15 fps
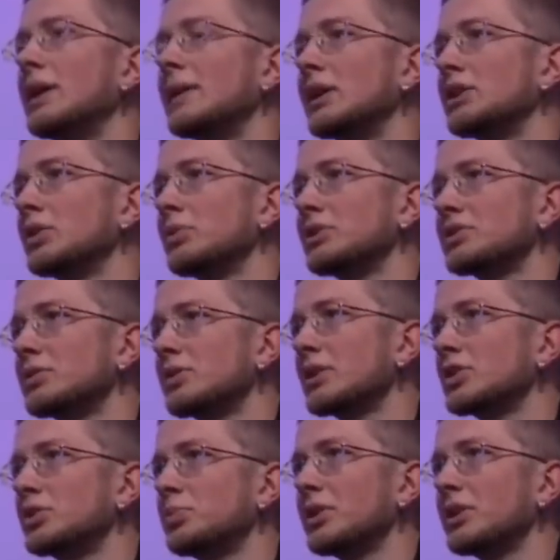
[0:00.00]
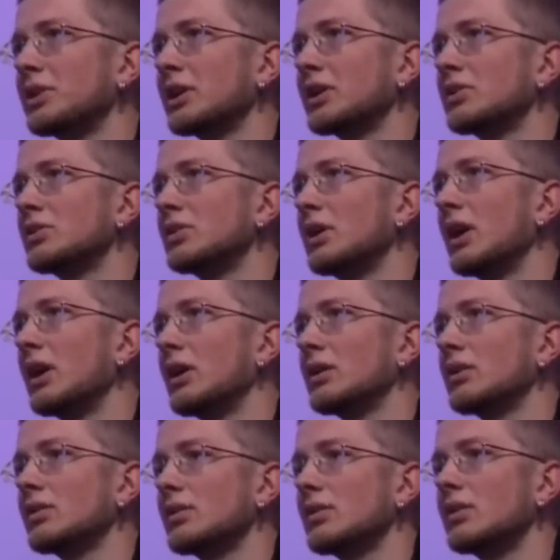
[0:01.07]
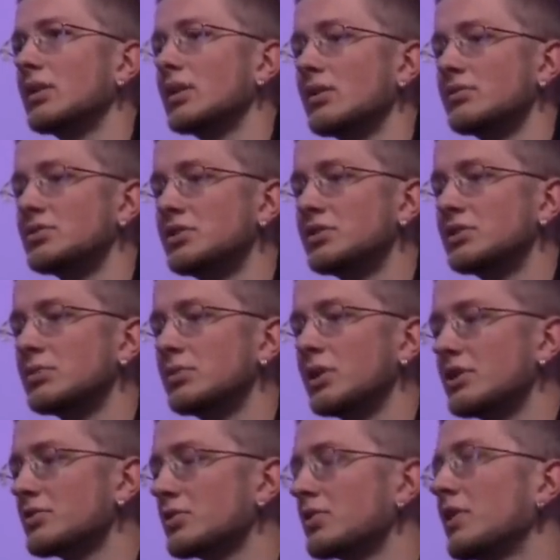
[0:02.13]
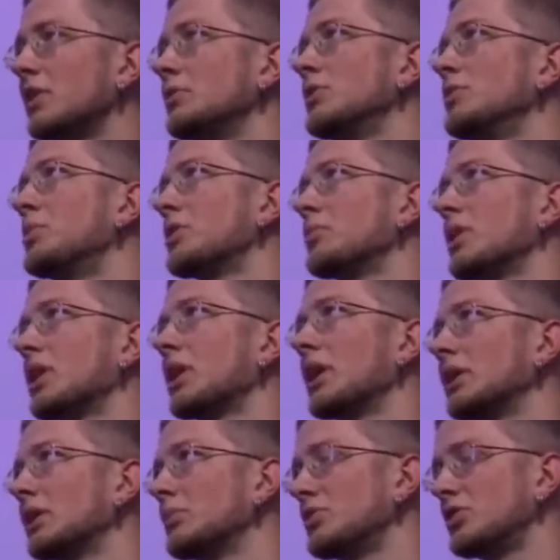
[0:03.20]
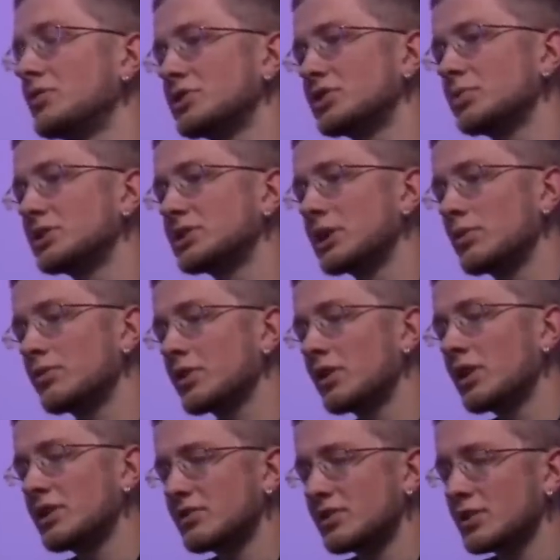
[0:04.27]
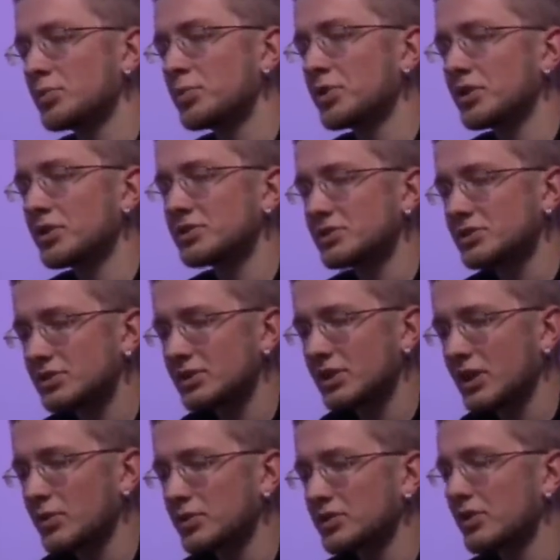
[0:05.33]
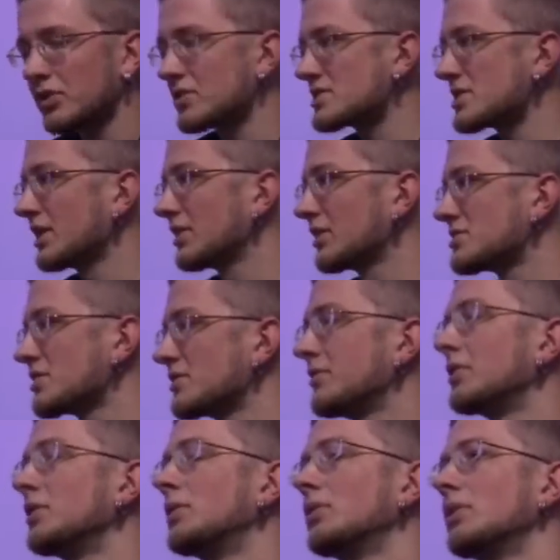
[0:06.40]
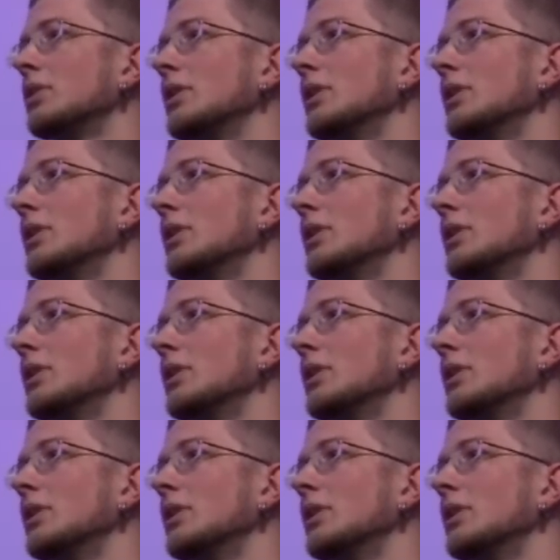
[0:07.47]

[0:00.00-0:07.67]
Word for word: Natomiast któregoś pięknego dnia w dziwnym miejscu zwanym hipermarketem siwy sobie stał w kolejce kupując jakąś orężadę czerwoną.